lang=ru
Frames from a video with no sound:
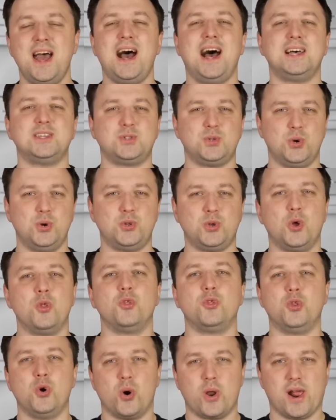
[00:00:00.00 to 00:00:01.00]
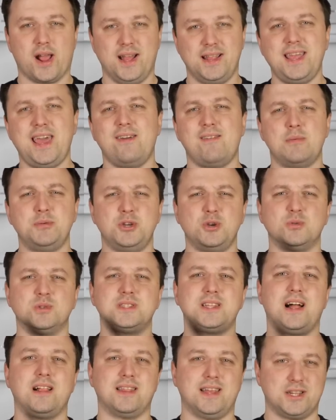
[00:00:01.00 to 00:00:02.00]
а стоит он дорого, да и вообще он
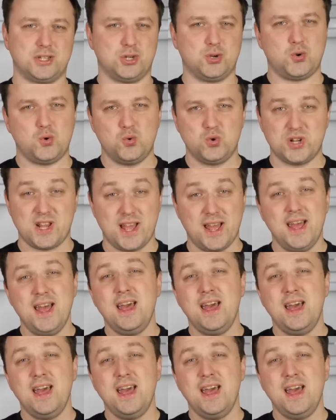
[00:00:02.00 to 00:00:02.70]
стал даже хуже.